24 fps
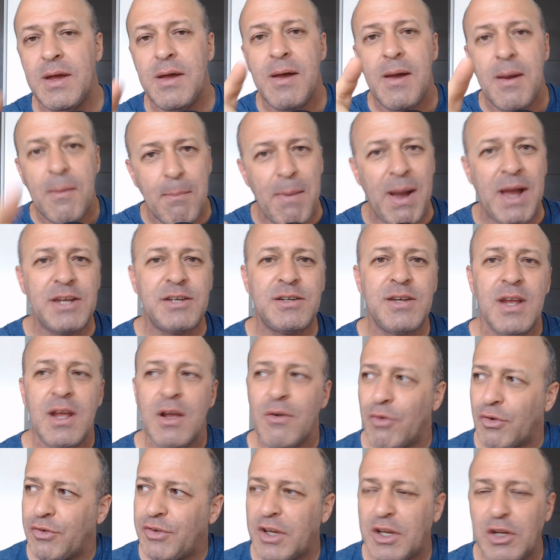Mas,
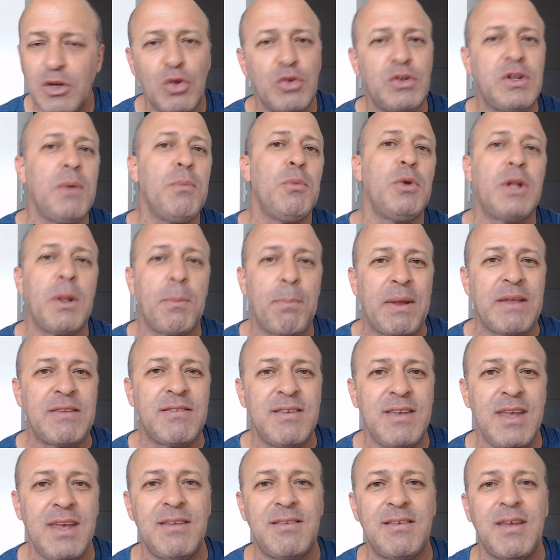você que não tem muita
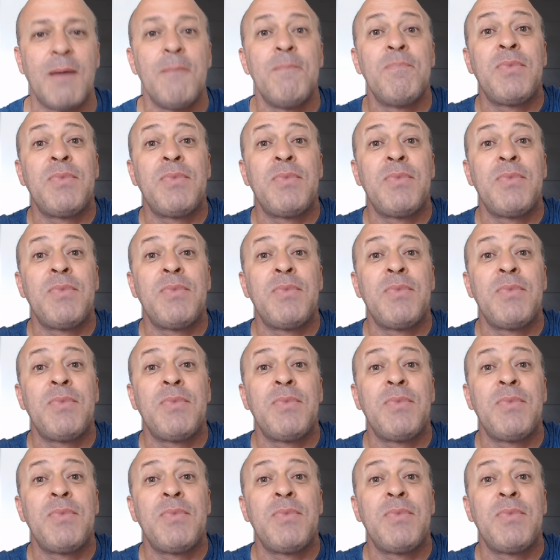paciência,